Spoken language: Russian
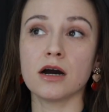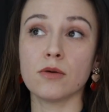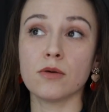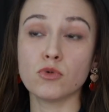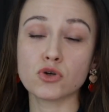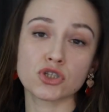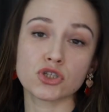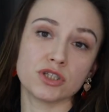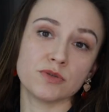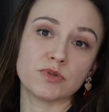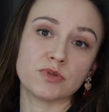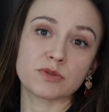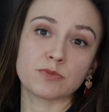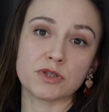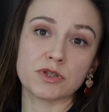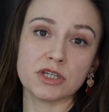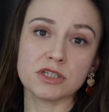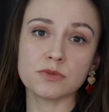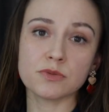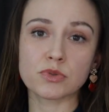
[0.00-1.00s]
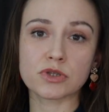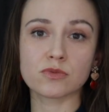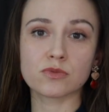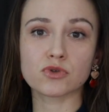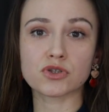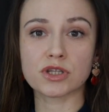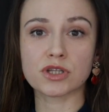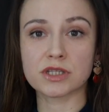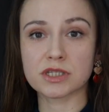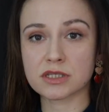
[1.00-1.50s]
можете присмотреться, потому
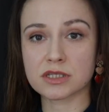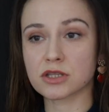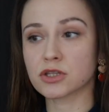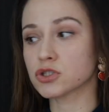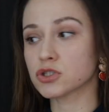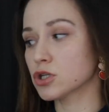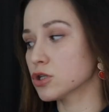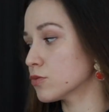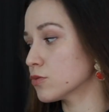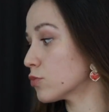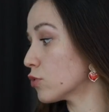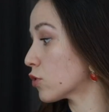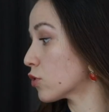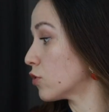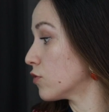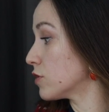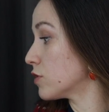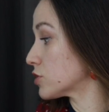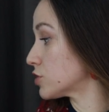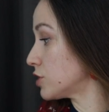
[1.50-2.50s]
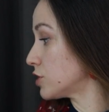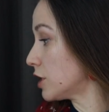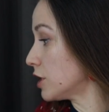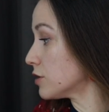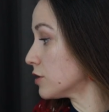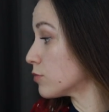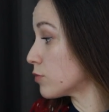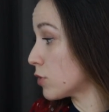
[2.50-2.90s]
что достаточно неплохо увлажняет,